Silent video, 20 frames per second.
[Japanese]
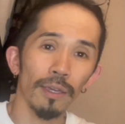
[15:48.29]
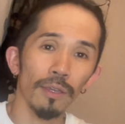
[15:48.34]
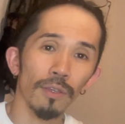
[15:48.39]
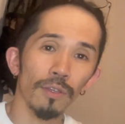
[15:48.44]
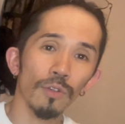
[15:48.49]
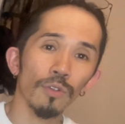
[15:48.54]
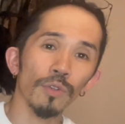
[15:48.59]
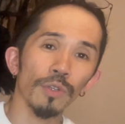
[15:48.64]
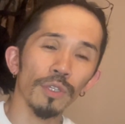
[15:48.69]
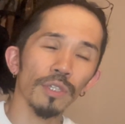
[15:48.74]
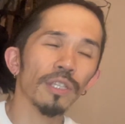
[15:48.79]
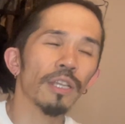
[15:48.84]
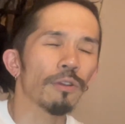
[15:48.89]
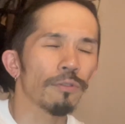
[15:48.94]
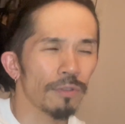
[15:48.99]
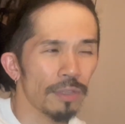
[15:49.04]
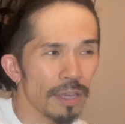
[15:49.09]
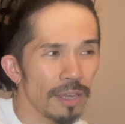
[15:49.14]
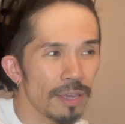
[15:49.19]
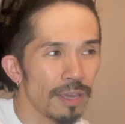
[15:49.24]
ちょっと素直
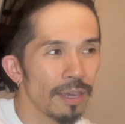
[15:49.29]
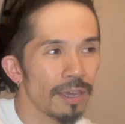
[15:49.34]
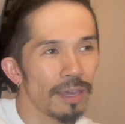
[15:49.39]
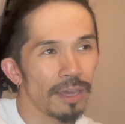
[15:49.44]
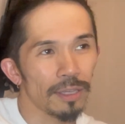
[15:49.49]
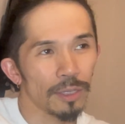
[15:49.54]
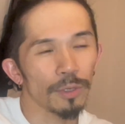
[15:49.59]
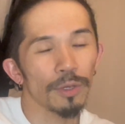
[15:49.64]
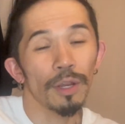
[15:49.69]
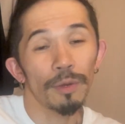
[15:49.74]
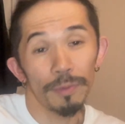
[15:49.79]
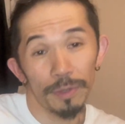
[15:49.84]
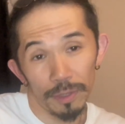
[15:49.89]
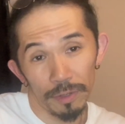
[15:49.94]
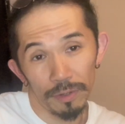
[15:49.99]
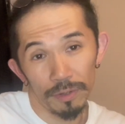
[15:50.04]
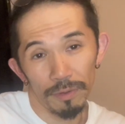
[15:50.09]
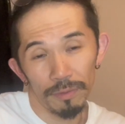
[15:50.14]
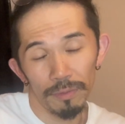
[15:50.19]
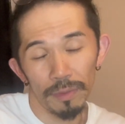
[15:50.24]
にね空を見る、
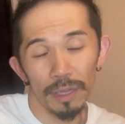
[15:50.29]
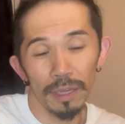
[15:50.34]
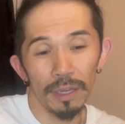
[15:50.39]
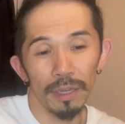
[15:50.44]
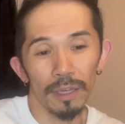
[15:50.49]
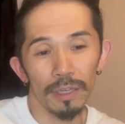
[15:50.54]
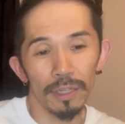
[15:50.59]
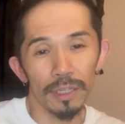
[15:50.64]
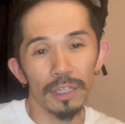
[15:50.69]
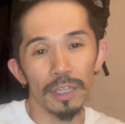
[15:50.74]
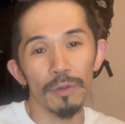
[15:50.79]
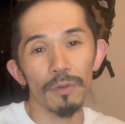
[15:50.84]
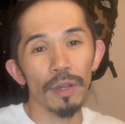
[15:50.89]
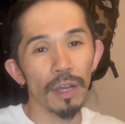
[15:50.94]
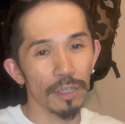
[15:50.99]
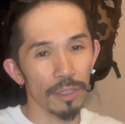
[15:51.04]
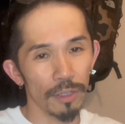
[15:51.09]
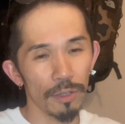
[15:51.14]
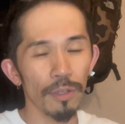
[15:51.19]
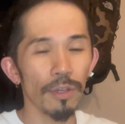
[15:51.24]
えー、自然を
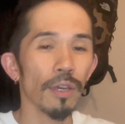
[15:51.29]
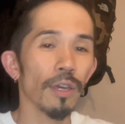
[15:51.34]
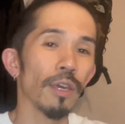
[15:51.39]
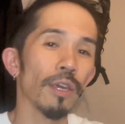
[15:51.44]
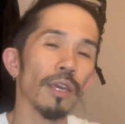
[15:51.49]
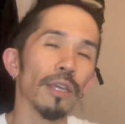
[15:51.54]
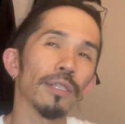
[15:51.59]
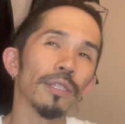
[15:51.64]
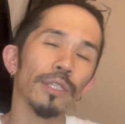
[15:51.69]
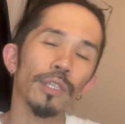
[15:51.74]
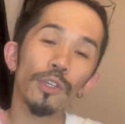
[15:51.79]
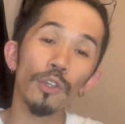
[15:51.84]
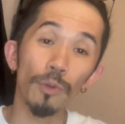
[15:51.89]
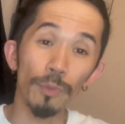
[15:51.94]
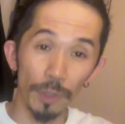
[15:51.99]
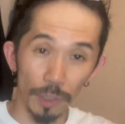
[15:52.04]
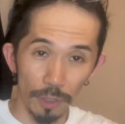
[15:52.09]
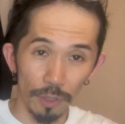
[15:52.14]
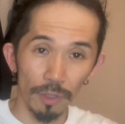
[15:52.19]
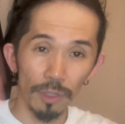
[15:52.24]
感じる月を
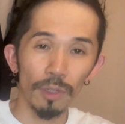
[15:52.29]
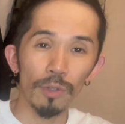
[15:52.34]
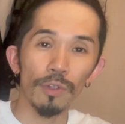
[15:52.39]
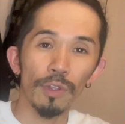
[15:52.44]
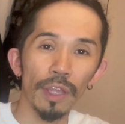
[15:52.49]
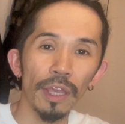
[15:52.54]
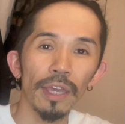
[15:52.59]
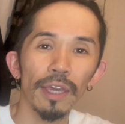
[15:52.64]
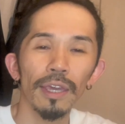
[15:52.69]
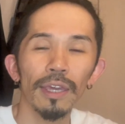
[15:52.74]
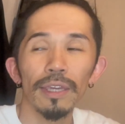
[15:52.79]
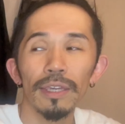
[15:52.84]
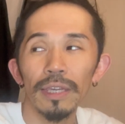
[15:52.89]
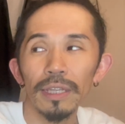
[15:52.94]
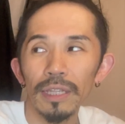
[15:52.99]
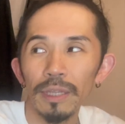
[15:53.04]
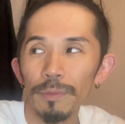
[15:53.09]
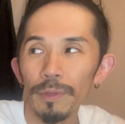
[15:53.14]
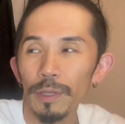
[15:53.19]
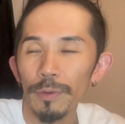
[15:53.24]
見るってことねやっ
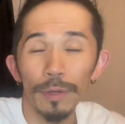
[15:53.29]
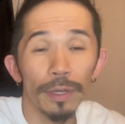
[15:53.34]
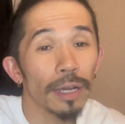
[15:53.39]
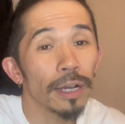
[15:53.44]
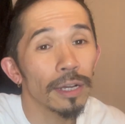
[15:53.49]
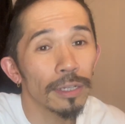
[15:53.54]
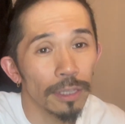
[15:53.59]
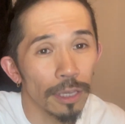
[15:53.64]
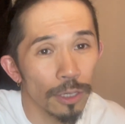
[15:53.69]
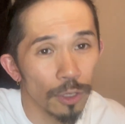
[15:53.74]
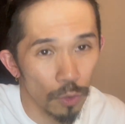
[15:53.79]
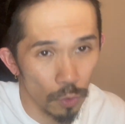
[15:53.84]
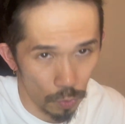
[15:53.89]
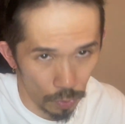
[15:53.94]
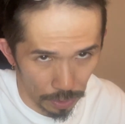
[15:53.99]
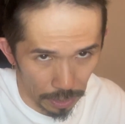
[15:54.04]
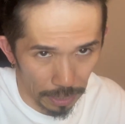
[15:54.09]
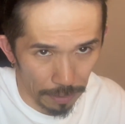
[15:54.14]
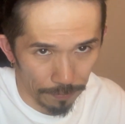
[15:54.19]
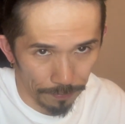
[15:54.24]
てみてはいかがでしょう
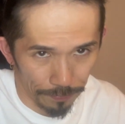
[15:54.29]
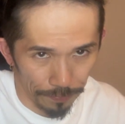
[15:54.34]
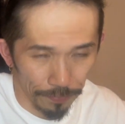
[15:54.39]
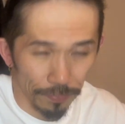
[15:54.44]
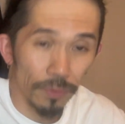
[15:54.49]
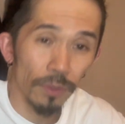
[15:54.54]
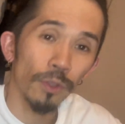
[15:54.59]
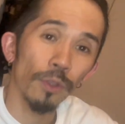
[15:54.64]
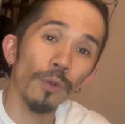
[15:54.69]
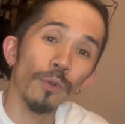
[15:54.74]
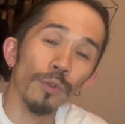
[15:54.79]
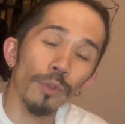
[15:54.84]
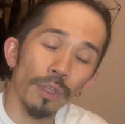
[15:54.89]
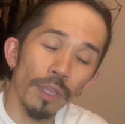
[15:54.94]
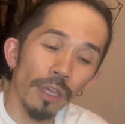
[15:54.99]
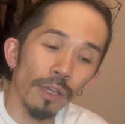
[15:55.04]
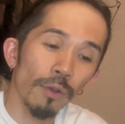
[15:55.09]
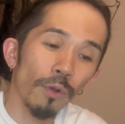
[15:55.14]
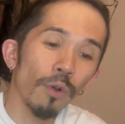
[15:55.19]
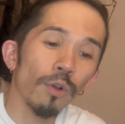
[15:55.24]
かということ
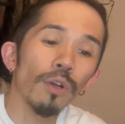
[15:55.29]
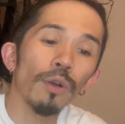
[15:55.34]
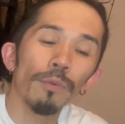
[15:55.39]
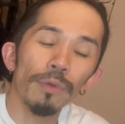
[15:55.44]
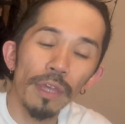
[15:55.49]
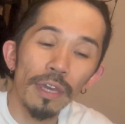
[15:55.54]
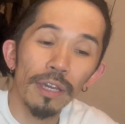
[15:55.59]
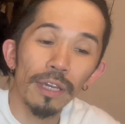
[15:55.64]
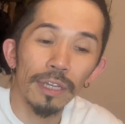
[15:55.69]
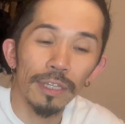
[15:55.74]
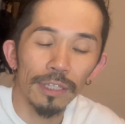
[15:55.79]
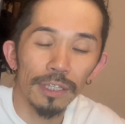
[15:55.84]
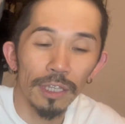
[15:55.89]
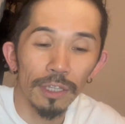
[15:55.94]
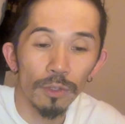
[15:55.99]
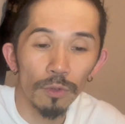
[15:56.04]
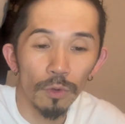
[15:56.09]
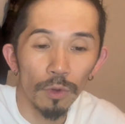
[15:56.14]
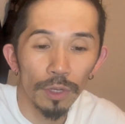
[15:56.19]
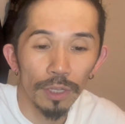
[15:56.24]
で今後もね風さん
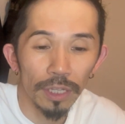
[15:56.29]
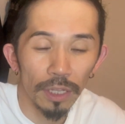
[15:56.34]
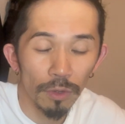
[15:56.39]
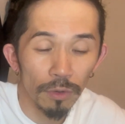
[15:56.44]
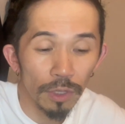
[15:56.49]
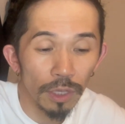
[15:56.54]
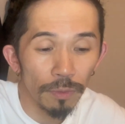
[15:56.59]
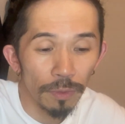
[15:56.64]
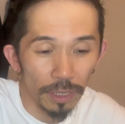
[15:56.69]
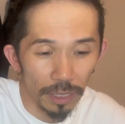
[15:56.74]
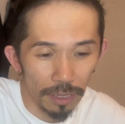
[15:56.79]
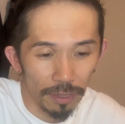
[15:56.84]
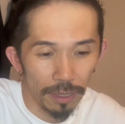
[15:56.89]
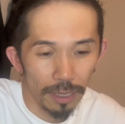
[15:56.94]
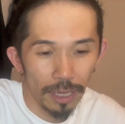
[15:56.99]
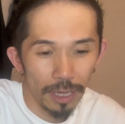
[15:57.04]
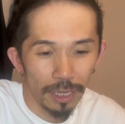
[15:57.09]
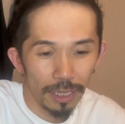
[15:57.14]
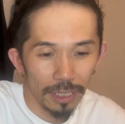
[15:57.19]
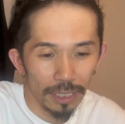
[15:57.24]
の動き楽しみに
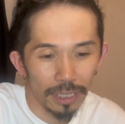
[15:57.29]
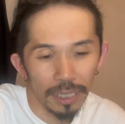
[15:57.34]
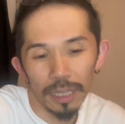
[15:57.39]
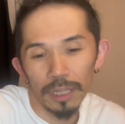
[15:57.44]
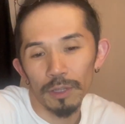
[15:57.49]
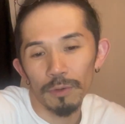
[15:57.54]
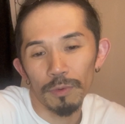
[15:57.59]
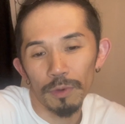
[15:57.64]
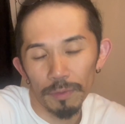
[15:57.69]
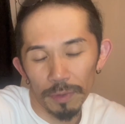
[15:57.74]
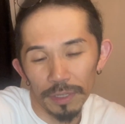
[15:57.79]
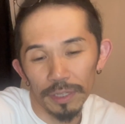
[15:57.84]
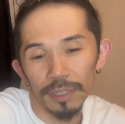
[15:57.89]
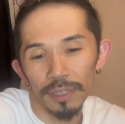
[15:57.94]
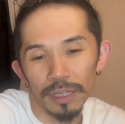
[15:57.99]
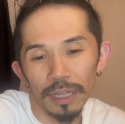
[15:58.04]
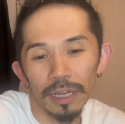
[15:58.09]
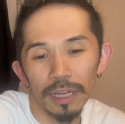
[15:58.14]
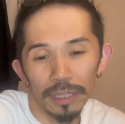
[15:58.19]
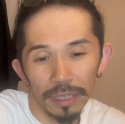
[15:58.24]
したいと思います
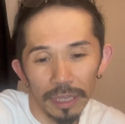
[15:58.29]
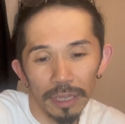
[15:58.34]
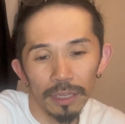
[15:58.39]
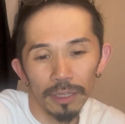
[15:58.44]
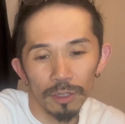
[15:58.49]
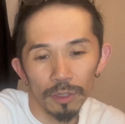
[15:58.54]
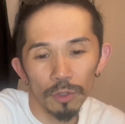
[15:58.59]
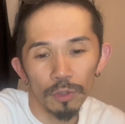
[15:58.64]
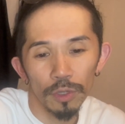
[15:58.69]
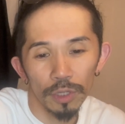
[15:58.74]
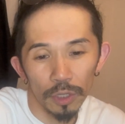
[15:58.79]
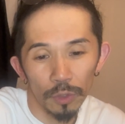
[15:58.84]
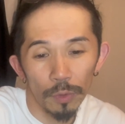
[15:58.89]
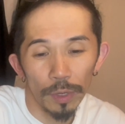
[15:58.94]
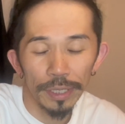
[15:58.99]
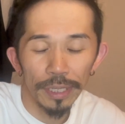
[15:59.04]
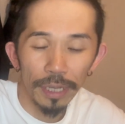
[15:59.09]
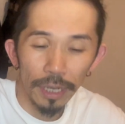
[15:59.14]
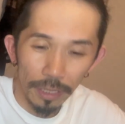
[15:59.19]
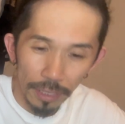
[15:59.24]
なんかねちょっとした
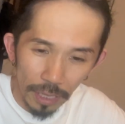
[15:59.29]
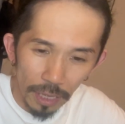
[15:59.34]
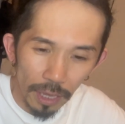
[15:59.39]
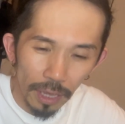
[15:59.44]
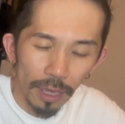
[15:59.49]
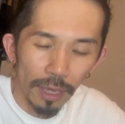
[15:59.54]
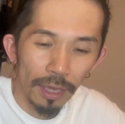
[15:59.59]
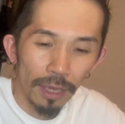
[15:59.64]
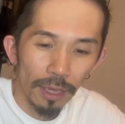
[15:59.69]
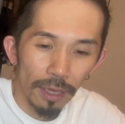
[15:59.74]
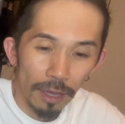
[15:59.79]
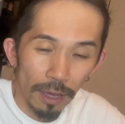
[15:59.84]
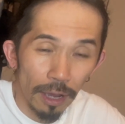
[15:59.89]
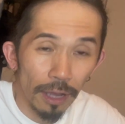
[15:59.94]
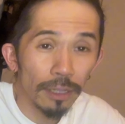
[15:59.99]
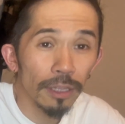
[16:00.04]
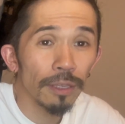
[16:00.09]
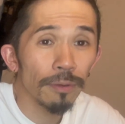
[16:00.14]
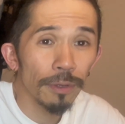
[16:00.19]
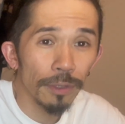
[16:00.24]
噂がね上
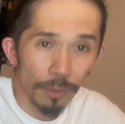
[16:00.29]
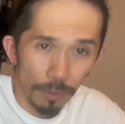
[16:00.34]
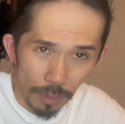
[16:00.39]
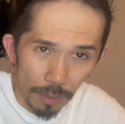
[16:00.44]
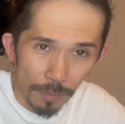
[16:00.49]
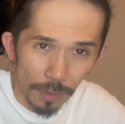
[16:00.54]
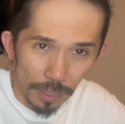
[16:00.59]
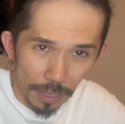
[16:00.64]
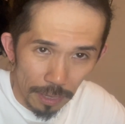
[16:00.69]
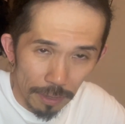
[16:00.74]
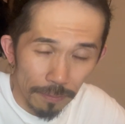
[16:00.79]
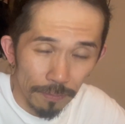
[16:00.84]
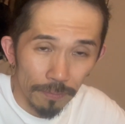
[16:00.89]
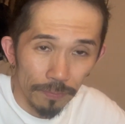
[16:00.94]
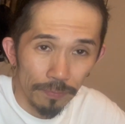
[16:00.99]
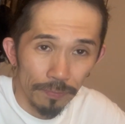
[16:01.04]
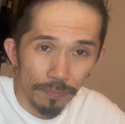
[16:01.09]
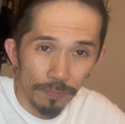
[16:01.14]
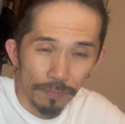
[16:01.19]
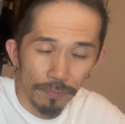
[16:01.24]
がってますよね今ね
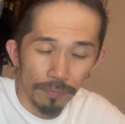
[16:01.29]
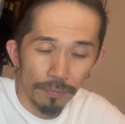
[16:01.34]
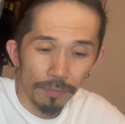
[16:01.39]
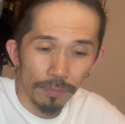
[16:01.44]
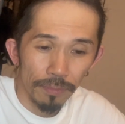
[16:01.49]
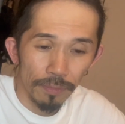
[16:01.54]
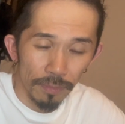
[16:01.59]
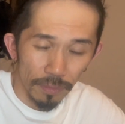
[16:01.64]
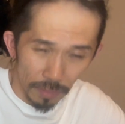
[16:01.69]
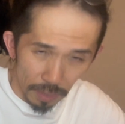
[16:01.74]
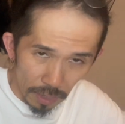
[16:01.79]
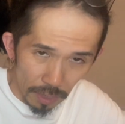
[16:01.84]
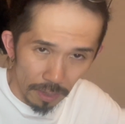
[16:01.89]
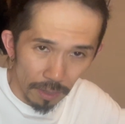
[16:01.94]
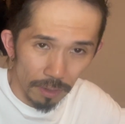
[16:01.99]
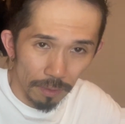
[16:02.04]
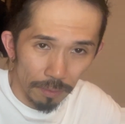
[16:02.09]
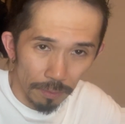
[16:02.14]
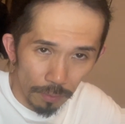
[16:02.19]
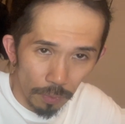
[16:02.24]
ね
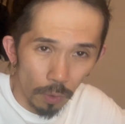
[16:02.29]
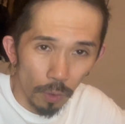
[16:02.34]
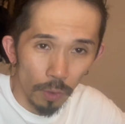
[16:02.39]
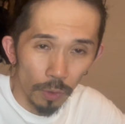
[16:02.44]
某